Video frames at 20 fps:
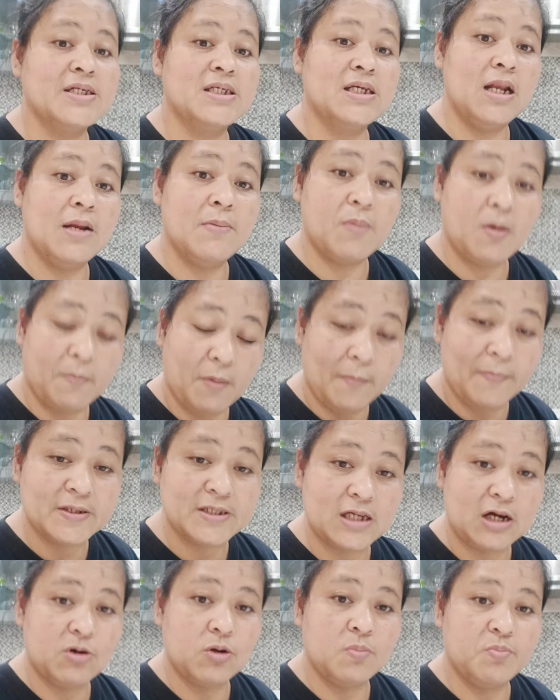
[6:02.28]
sila
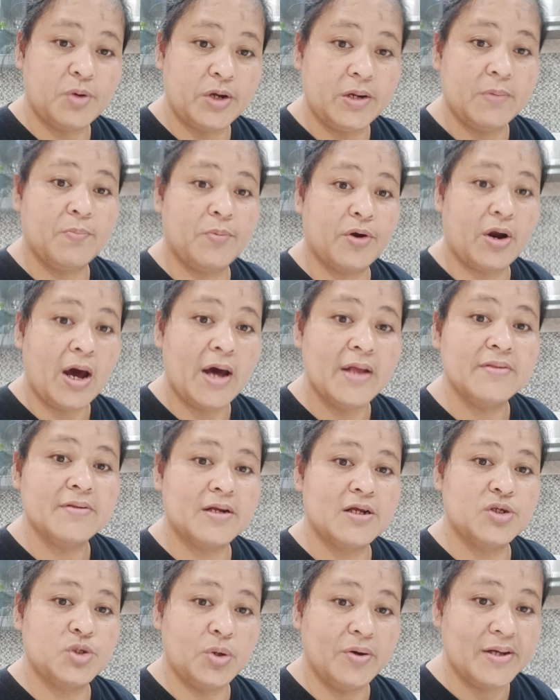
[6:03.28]
magpapasahod pa ng
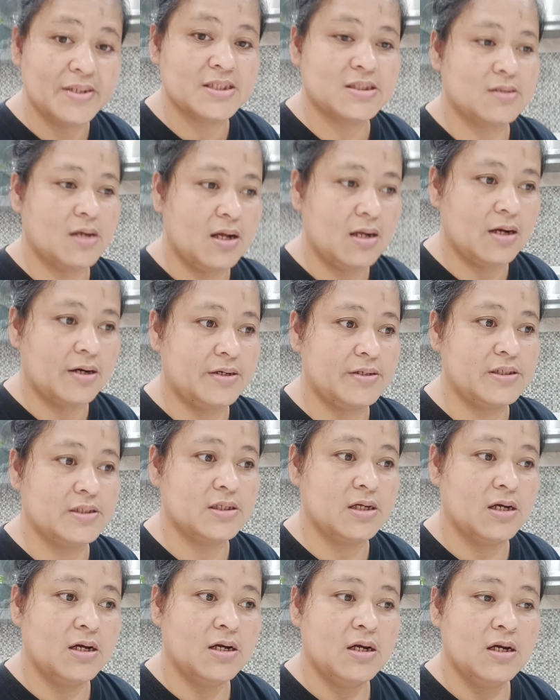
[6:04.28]
400 US dollars
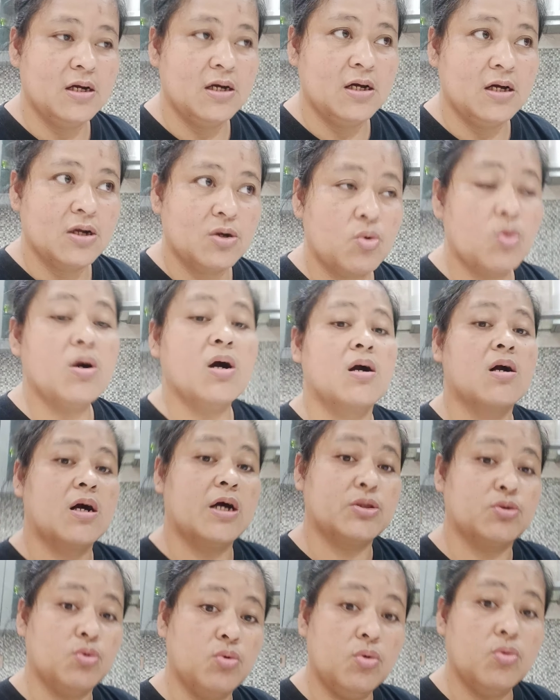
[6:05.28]
kung ang
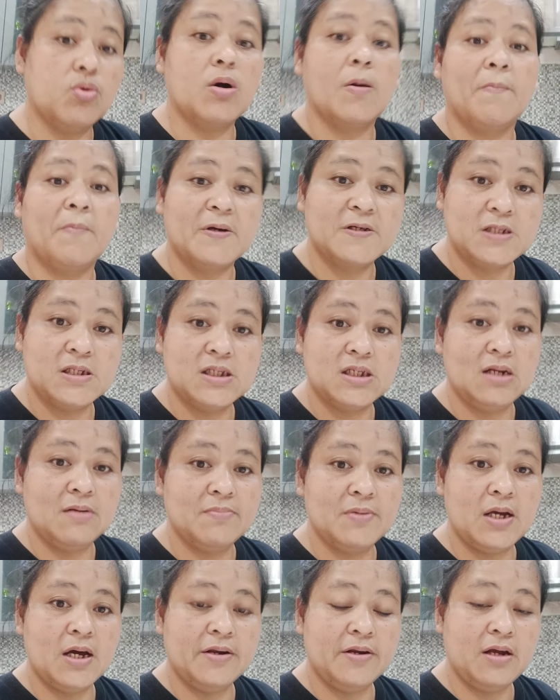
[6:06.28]
katulong ang
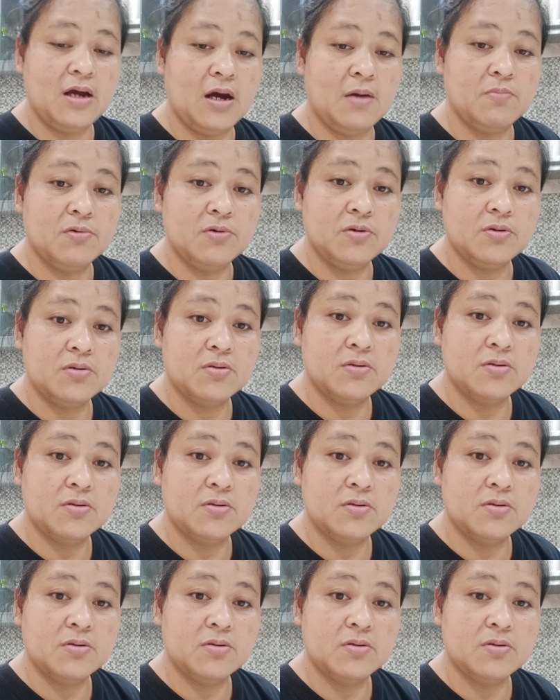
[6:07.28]
pagsisilbihan ni amo?